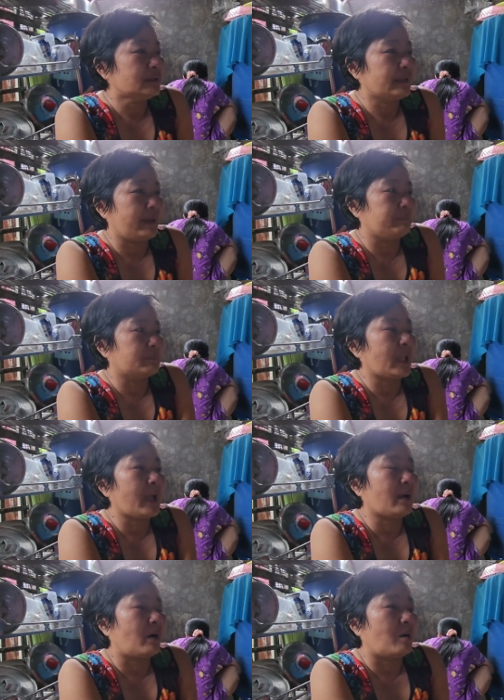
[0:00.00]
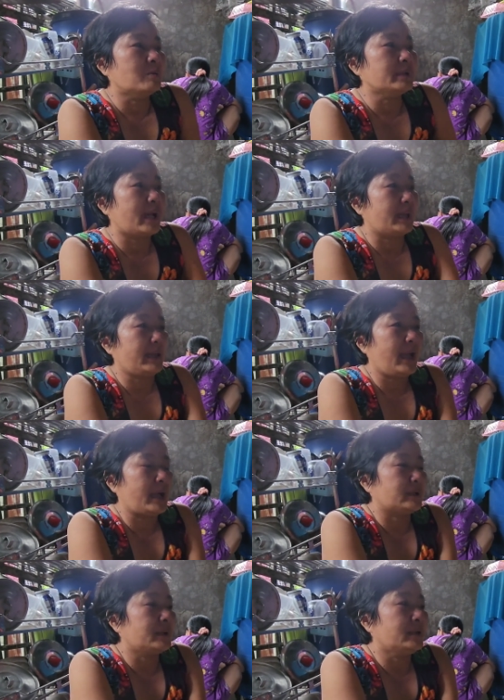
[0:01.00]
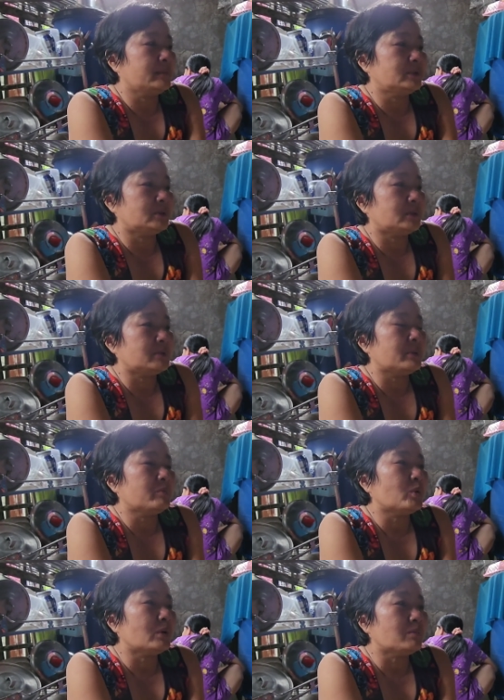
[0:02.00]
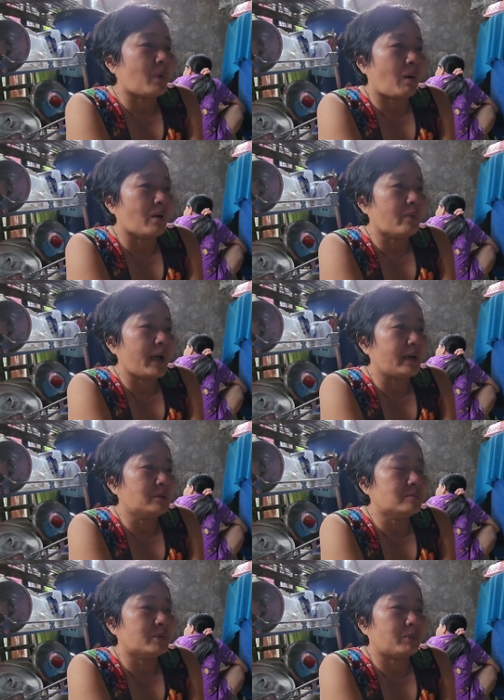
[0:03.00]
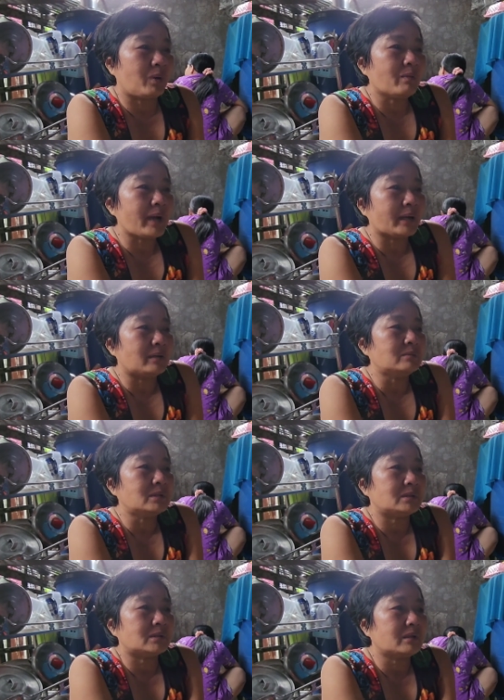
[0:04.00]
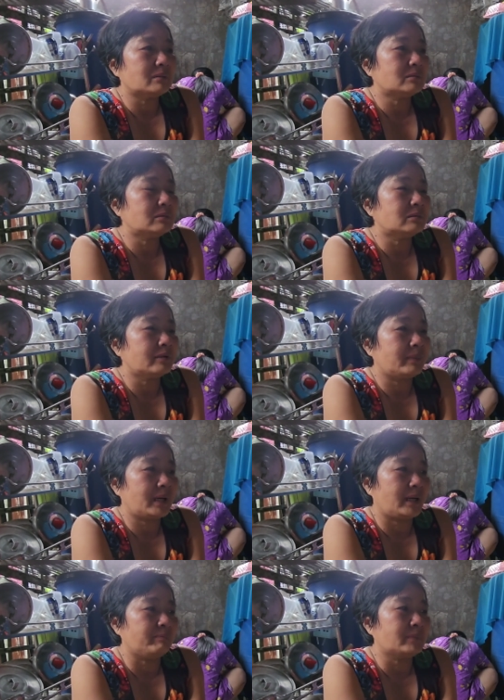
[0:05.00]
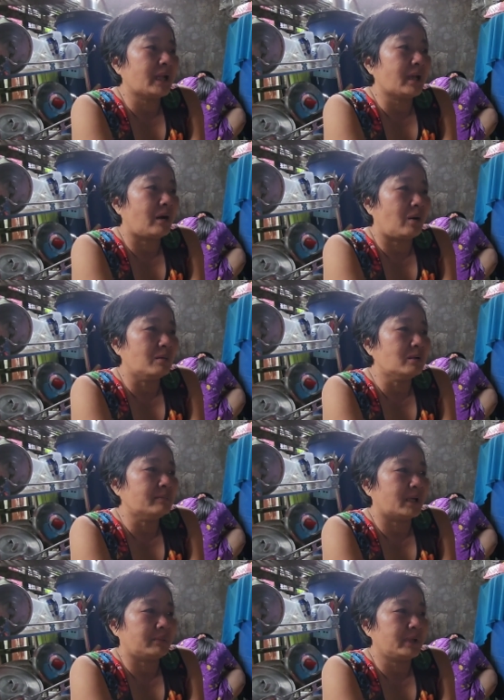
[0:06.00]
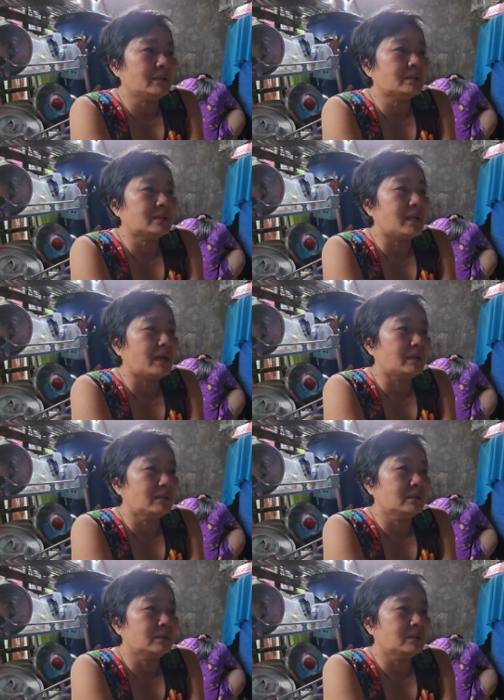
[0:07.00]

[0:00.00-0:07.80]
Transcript: gặp người ta khổ về nhà im xuôi muốn bỏ qua luôn mà bỏ qua đâu được đâu mình gặp người ta khổ mình phải dương lên